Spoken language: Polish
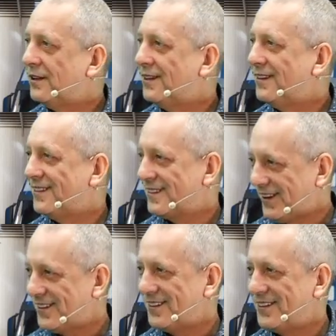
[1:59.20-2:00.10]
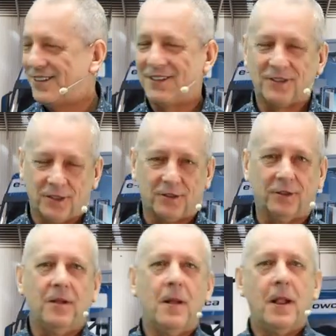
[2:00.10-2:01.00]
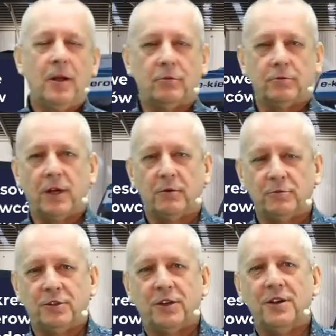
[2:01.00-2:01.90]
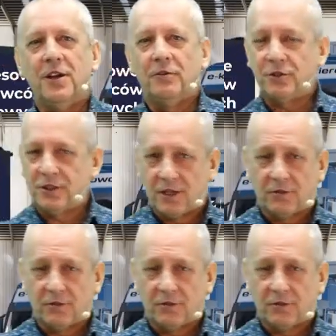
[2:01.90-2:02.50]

Tak? Tak. No to udało mi się wszystkie w takim